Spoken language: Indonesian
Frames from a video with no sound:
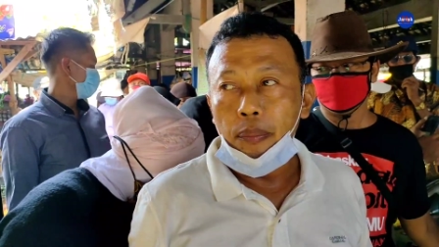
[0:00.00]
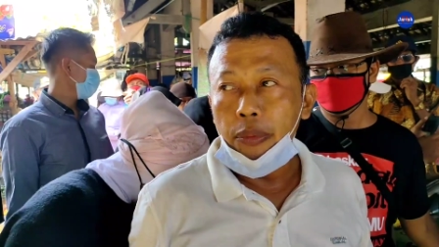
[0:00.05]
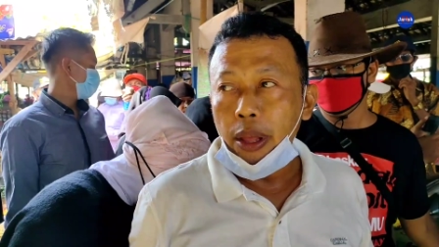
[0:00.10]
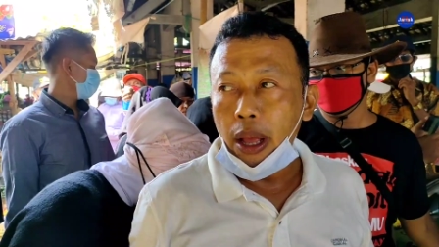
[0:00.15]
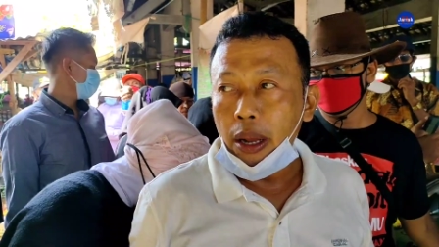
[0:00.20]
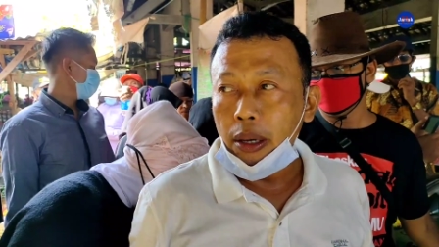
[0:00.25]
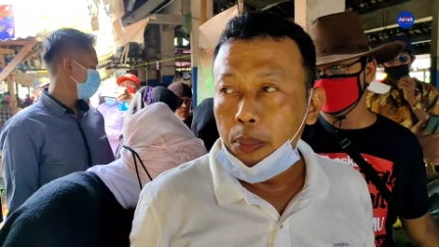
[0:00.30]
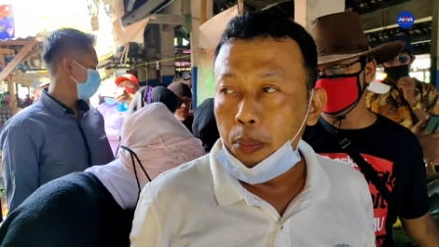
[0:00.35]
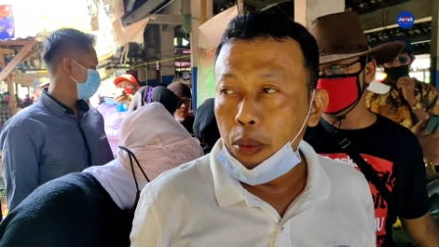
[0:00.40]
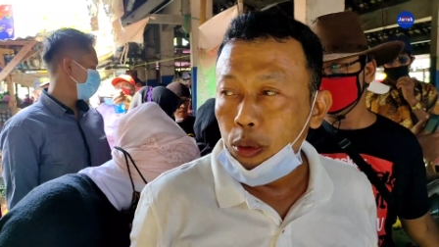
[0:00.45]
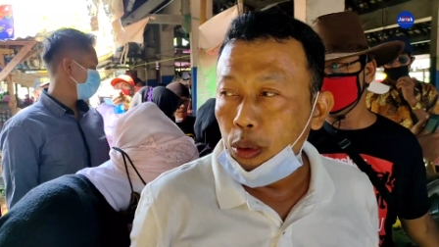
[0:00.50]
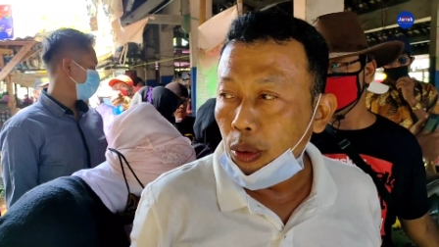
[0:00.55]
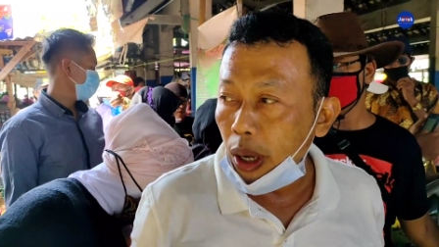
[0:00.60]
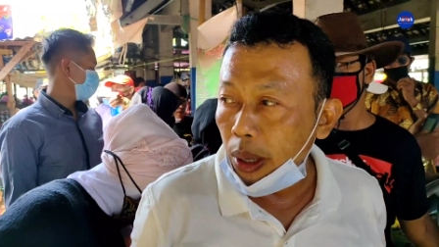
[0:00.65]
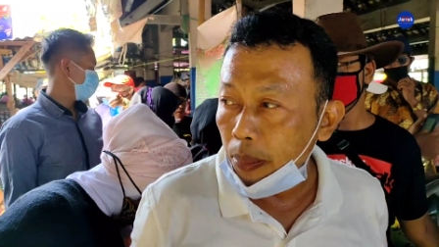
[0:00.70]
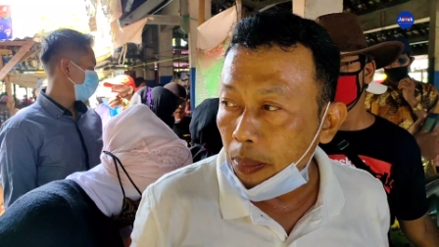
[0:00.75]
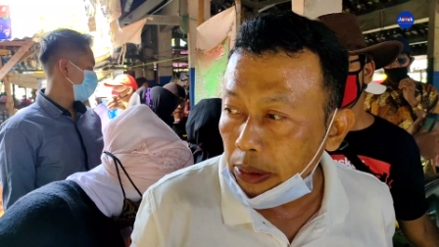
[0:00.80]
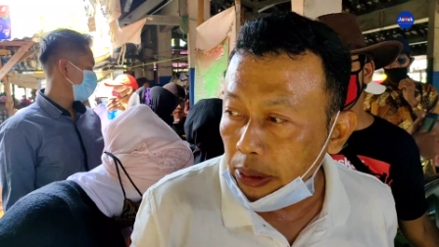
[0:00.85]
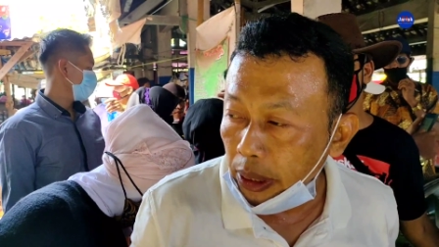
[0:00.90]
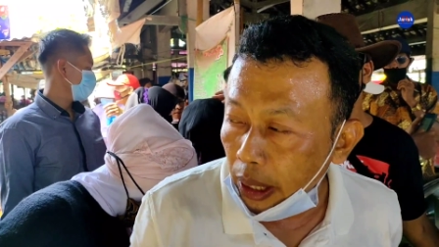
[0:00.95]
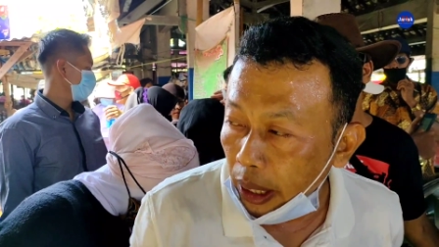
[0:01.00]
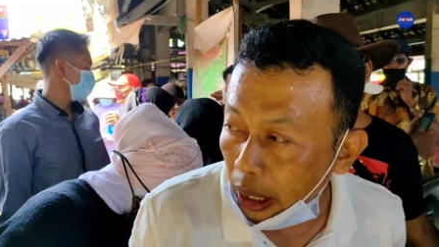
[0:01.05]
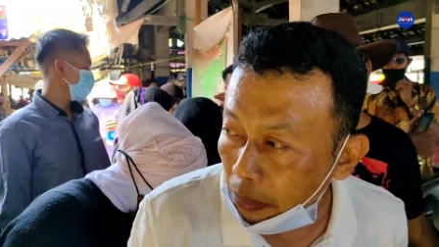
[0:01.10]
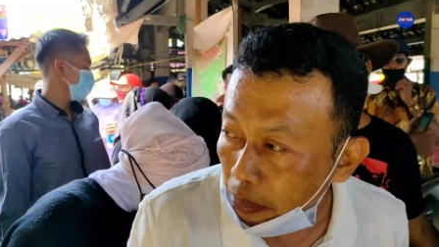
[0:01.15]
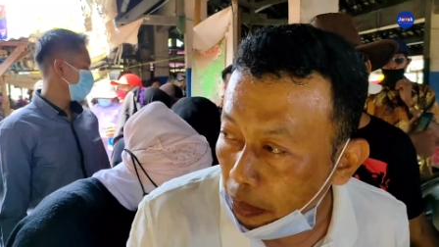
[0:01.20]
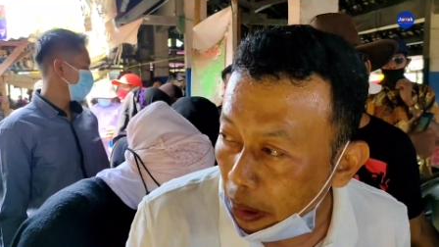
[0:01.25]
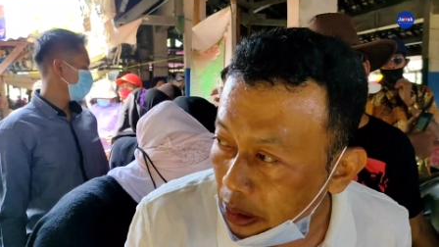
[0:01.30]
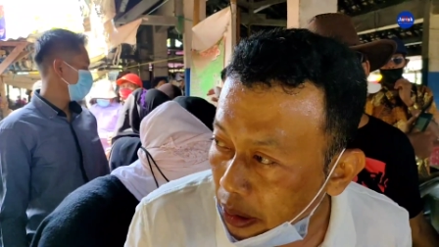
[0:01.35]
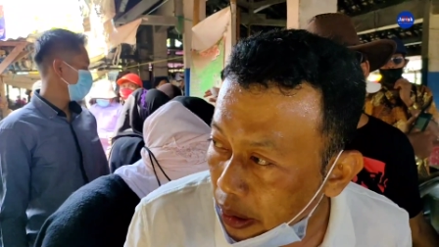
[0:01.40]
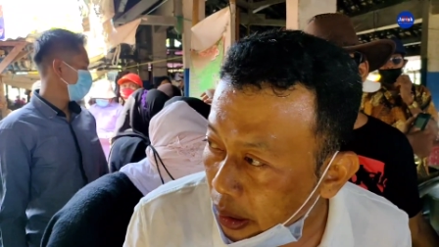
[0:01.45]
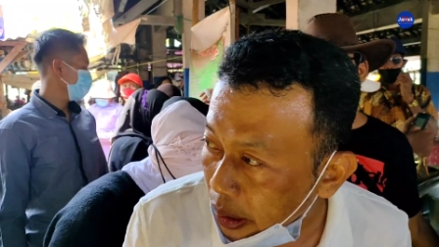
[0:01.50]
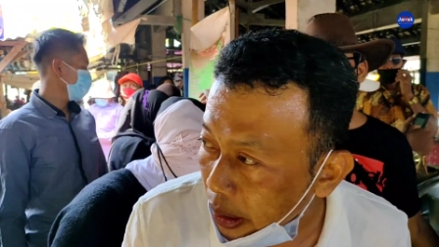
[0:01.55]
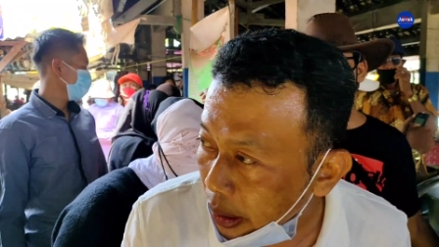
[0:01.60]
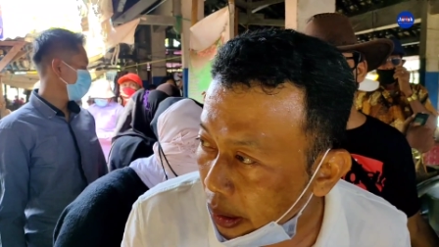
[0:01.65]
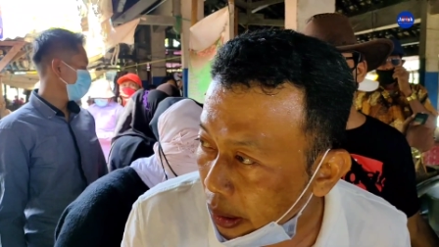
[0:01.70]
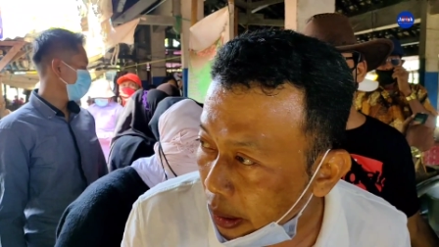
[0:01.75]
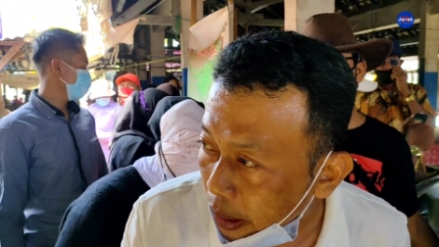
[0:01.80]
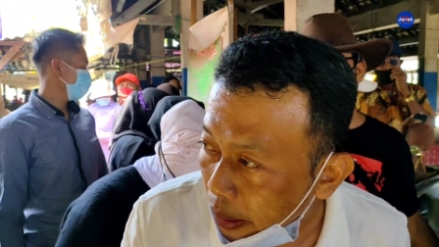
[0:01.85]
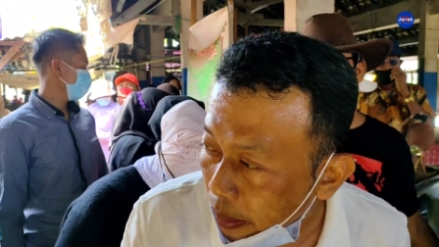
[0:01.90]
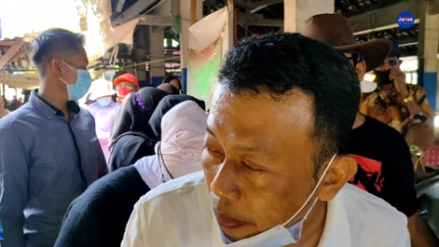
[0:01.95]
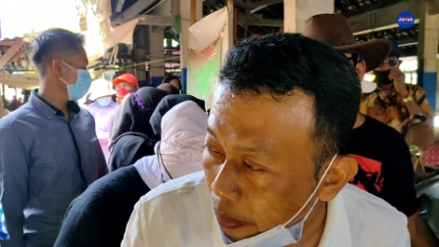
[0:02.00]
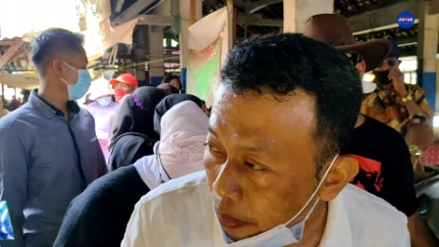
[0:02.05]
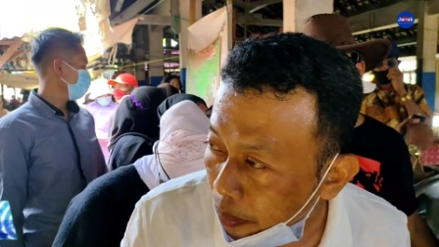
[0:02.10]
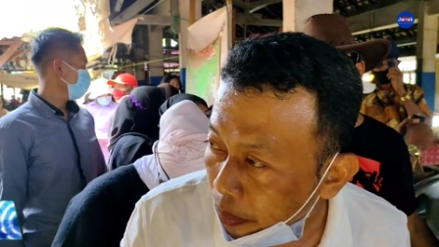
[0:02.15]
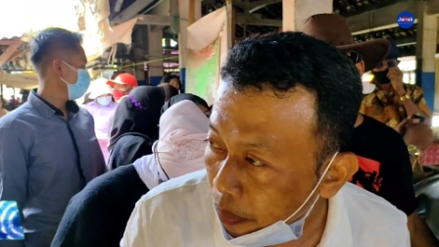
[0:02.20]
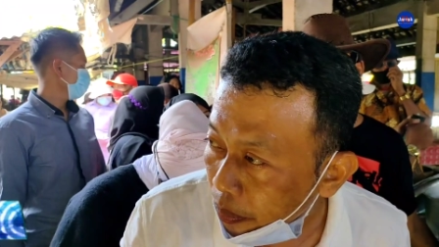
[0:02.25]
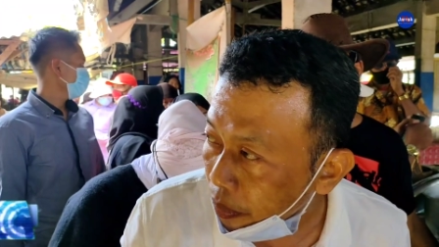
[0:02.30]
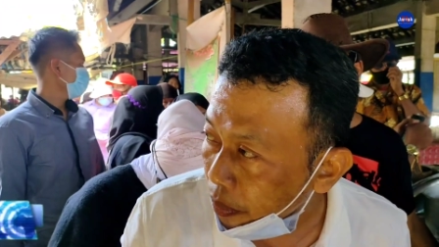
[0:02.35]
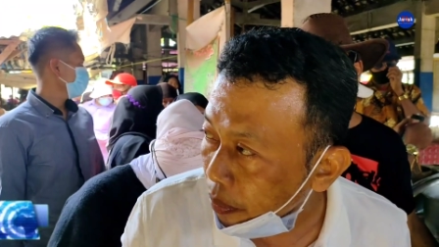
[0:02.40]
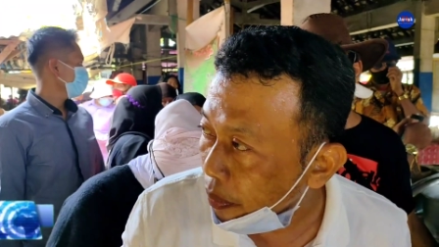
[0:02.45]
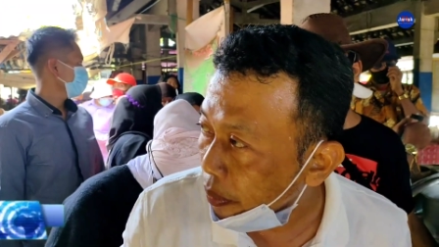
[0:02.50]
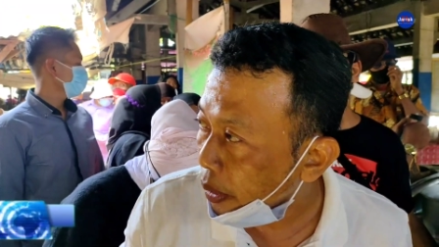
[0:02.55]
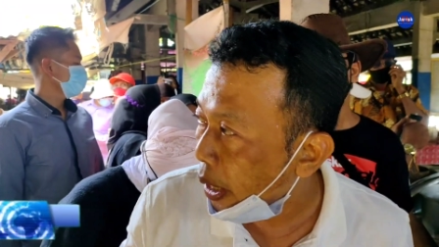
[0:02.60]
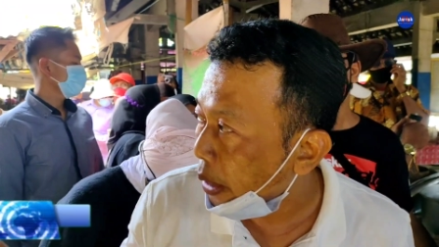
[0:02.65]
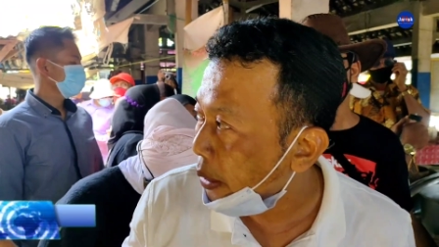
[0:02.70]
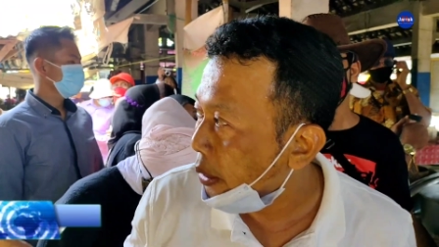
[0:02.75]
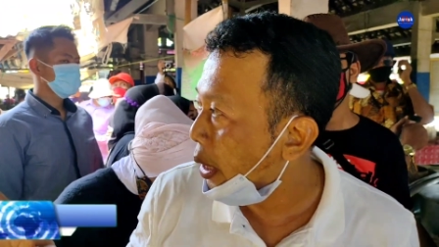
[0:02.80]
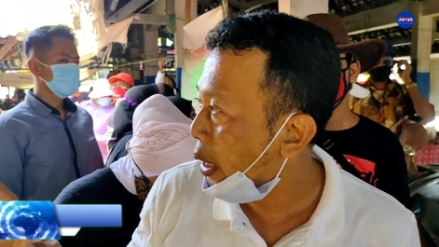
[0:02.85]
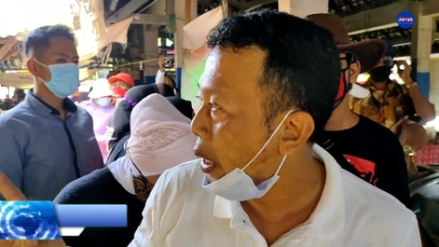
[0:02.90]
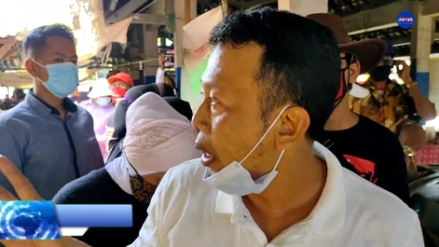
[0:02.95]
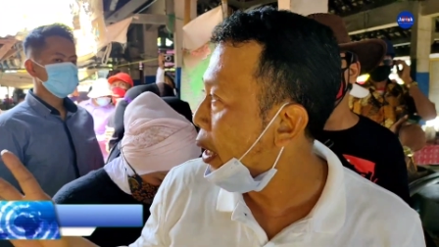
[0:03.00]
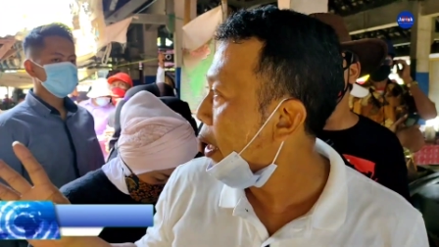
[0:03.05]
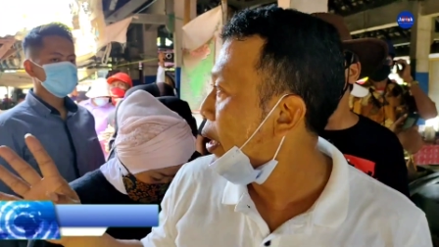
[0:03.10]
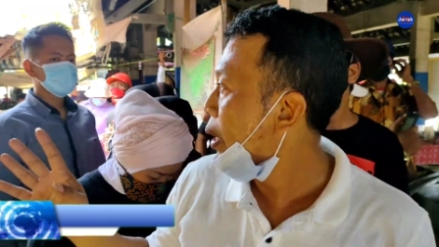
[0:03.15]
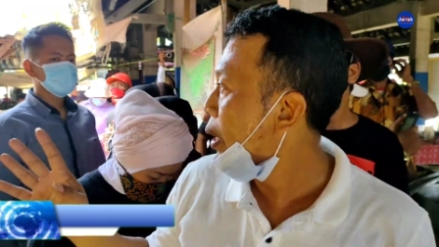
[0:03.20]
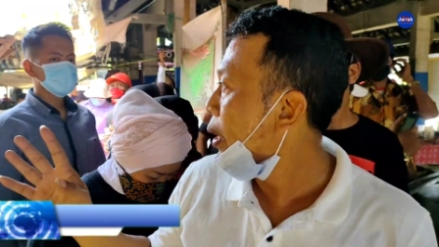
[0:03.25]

yang dibutuhkan masyarakat pasti adalah